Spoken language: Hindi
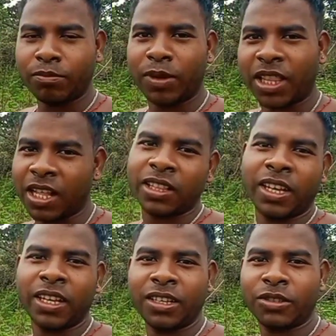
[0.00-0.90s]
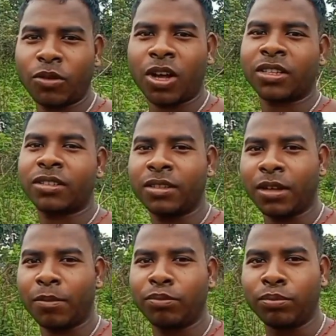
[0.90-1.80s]
बताते हैं इसको और
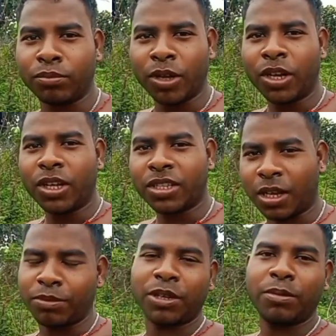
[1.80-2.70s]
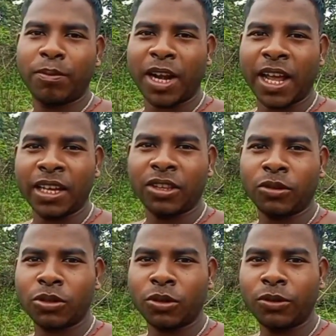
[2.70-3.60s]
सब्जी भी बनाएंगे
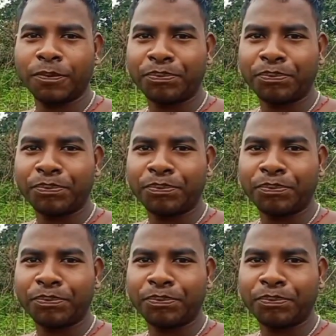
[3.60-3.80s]
दोस्तों